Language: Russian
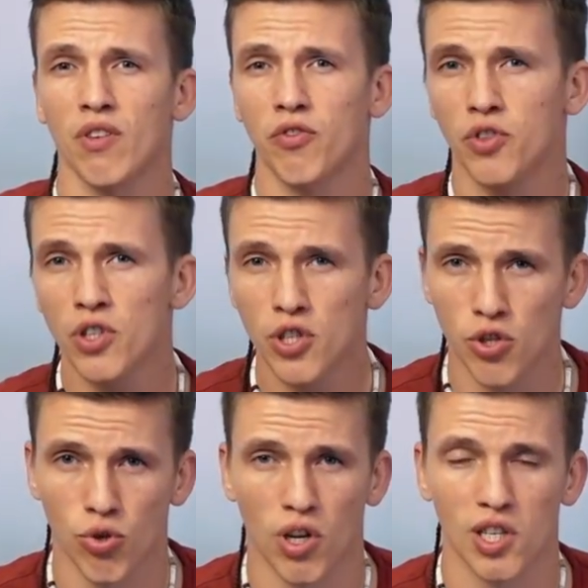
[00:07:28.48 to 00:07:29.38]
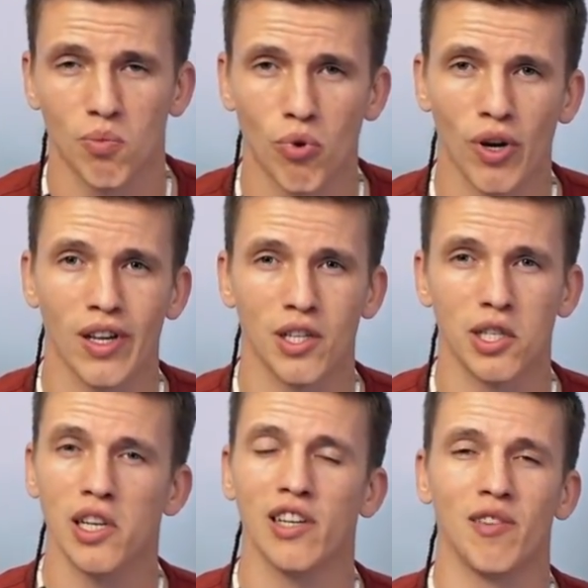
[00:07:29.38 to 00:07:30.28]
в тысячу раз более
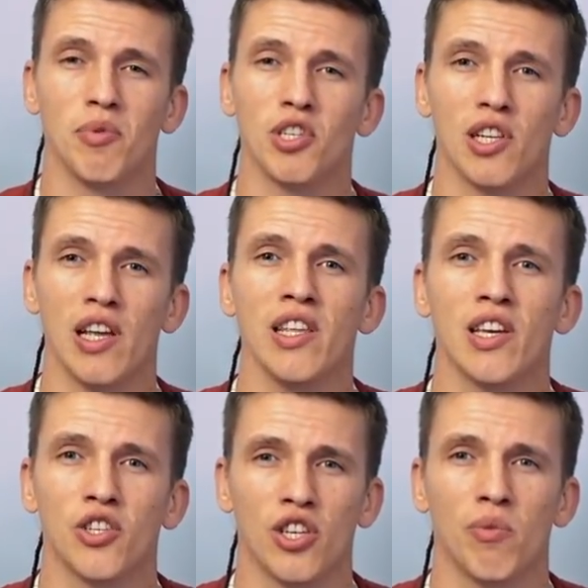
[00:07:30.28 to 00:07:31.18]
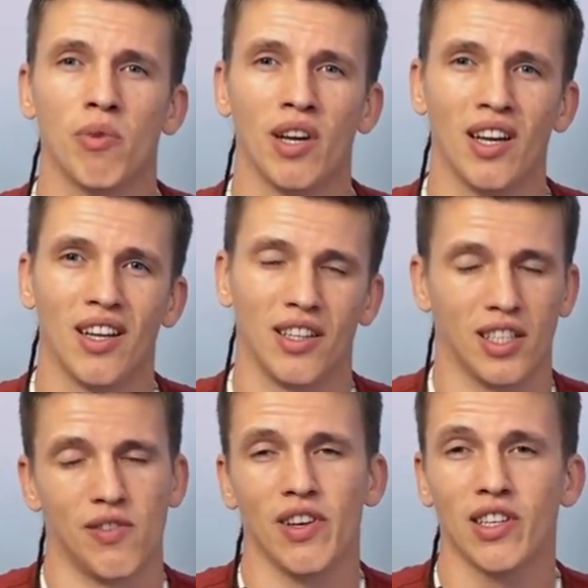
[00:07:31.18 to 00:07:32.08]
сильное впечатление, чем
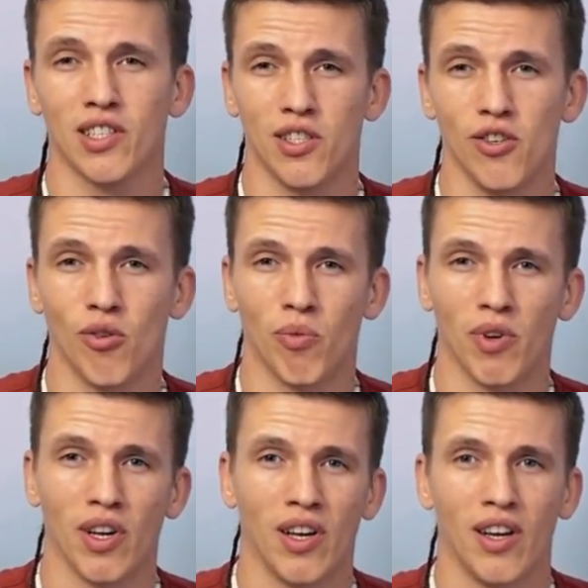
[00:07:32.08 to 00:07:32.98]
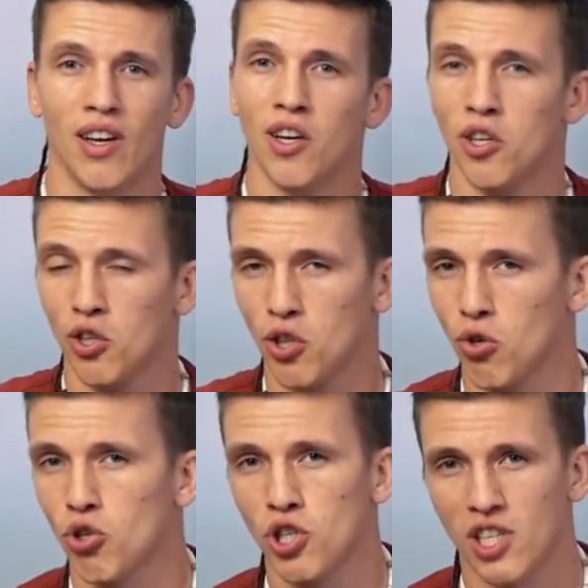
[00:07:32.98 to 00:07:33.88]
Лас-Вегас днем.
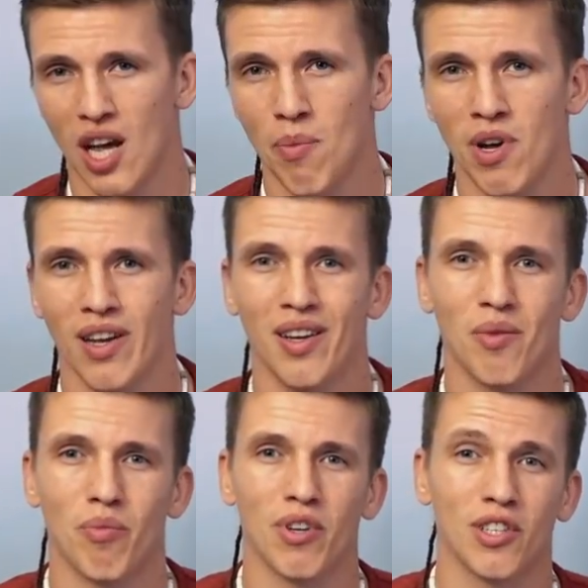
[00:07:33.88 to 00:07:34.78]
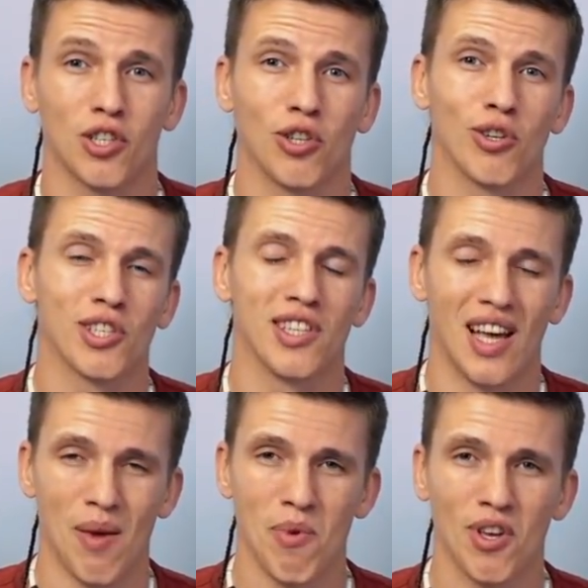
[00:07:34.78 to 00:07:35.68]
То же самое произошло с
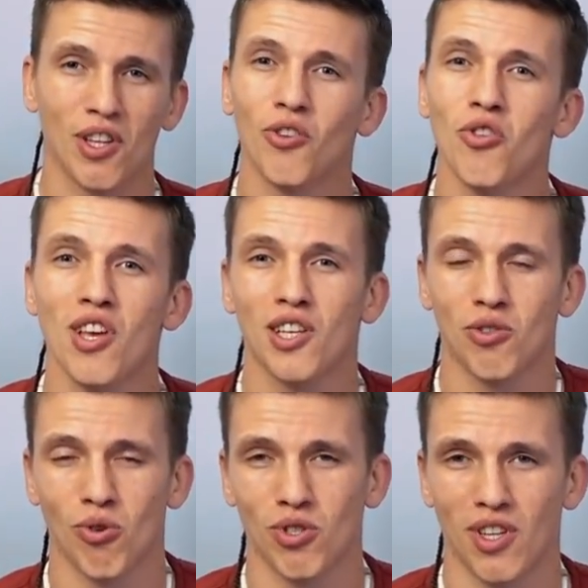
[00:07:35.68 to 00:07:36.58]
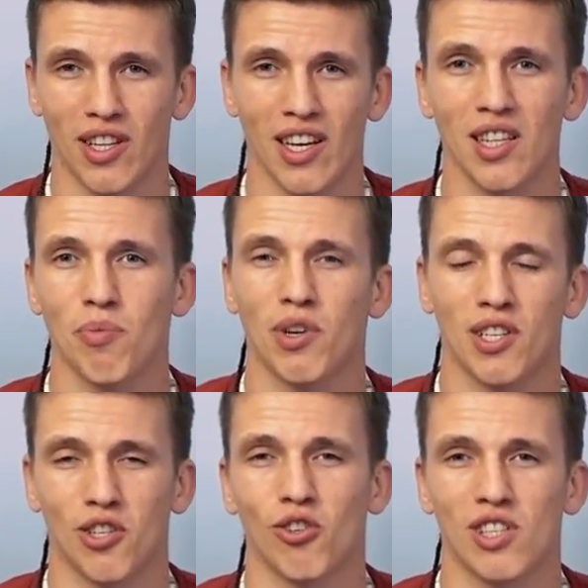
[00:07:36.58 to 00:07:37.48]
нами, но неосознанно. Это
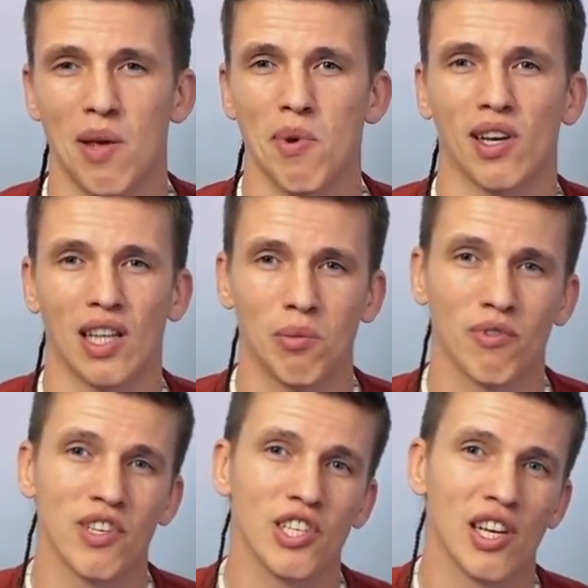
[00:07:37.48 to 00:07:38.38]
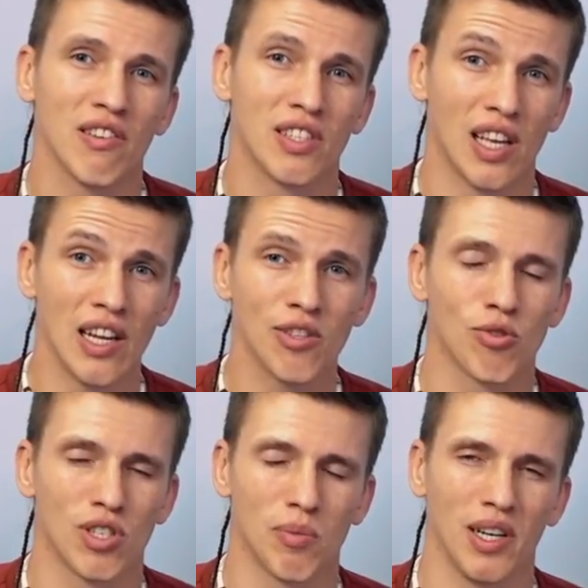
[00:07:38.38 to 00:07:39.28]
произошло с нами, когда мы въезжали в
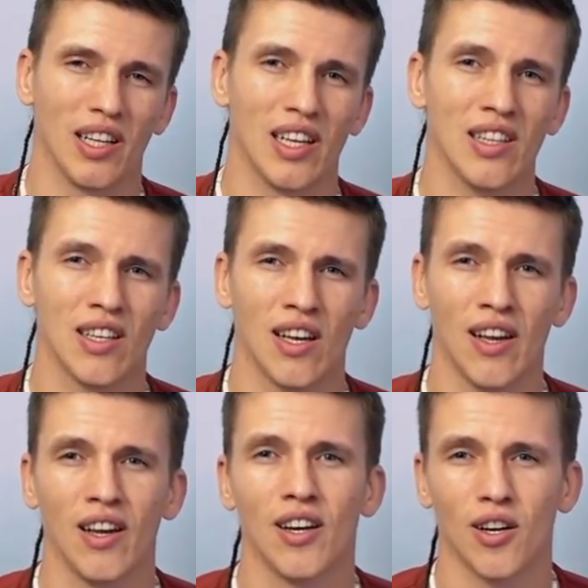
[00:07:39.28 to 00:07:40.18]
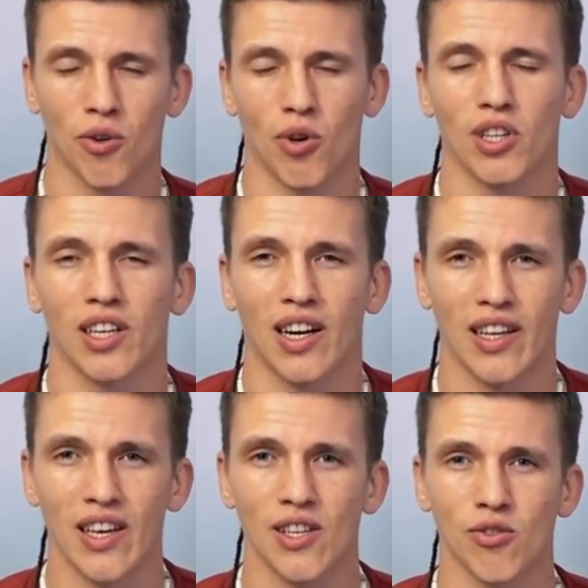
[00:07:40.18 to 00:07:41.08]
столицу Сомалиленда, город
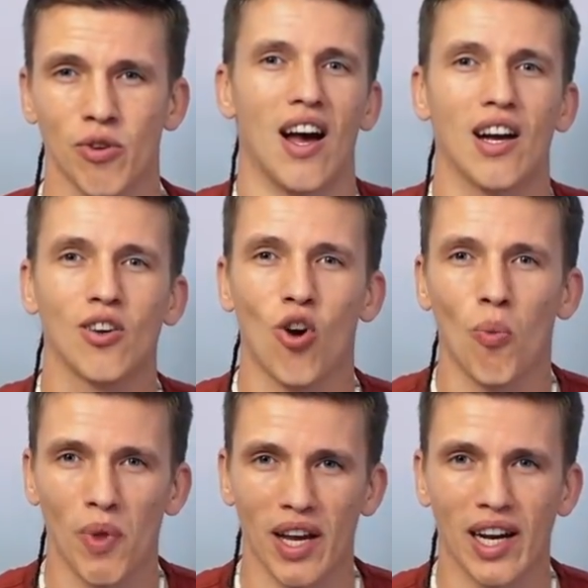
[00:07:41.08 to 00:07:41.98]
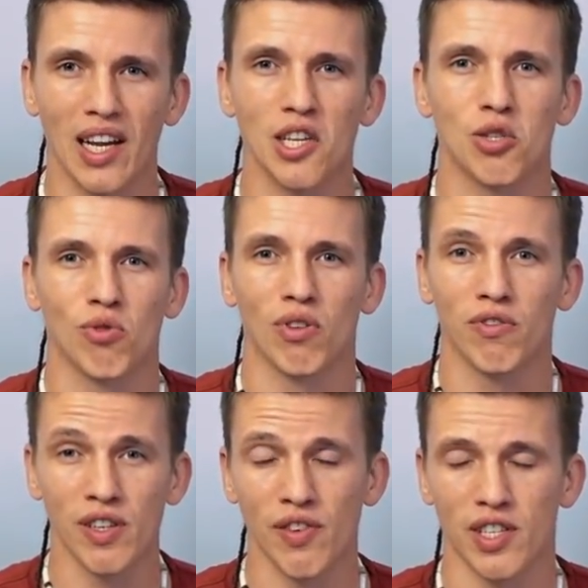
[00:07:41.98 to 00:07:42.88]
Харгейзу. Огромное количество
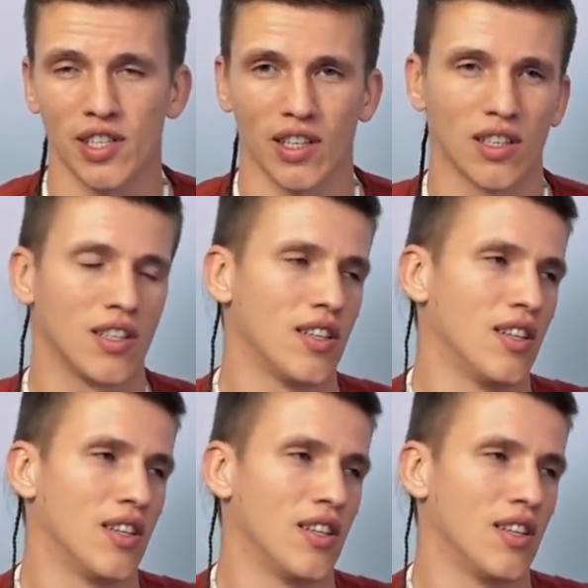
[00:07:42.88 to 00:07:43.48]
вывесок,